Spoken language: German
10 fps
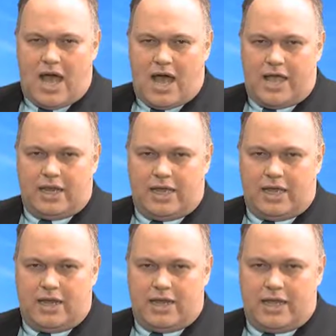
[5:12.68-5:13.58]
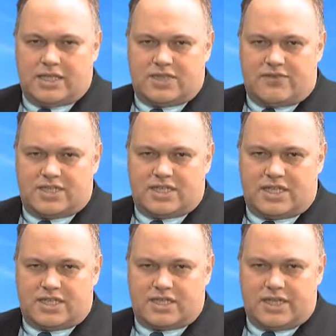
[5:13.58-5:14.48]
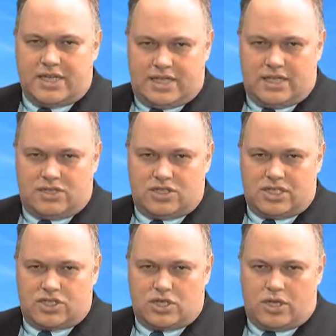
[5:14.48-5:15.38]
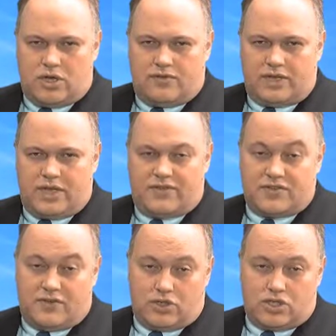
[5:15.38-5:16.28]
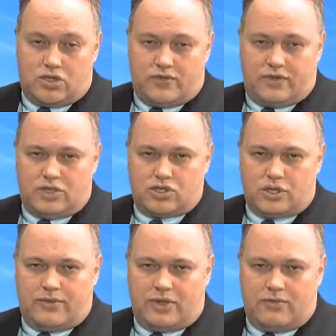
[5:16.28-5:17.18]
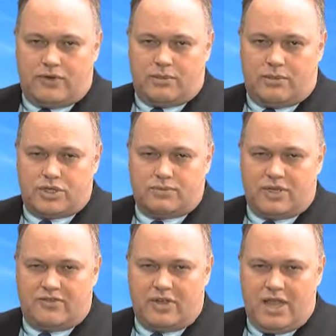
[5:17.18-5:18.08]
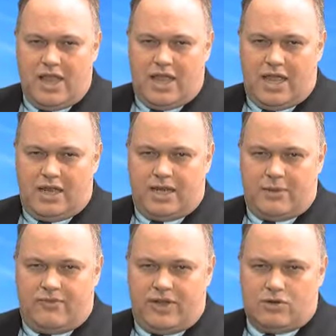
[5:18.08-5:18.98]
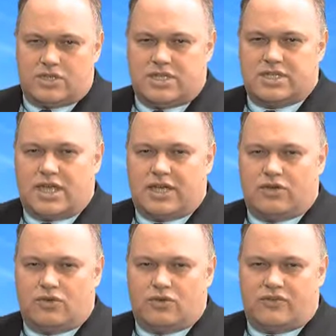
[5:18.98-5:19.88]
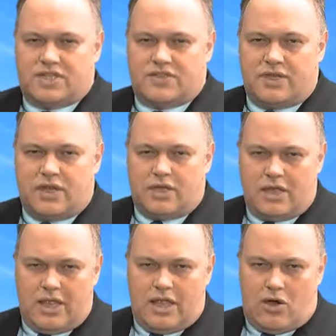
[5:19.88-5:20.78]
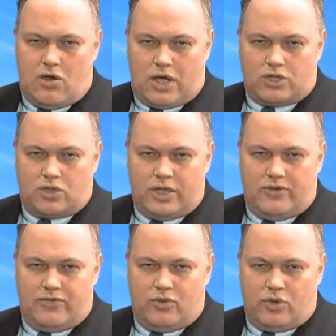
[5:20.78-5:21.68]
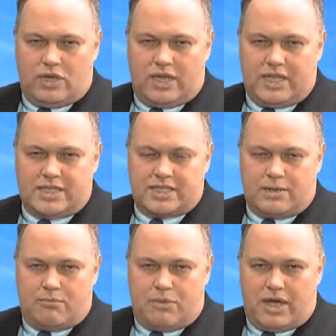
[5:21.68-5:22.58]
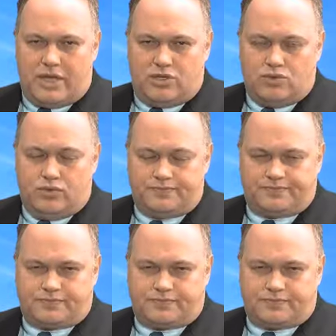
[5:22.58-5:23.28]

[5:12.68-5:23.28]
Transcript: Ein Anlageasset, was sich tatsächlich sehr stark aufdrängt, was wir auch des Öfteren schon im Frankfurter Börsenbrief in der Empfehlungsliste hatten und was wir auch aktuell führen, ist Baidu.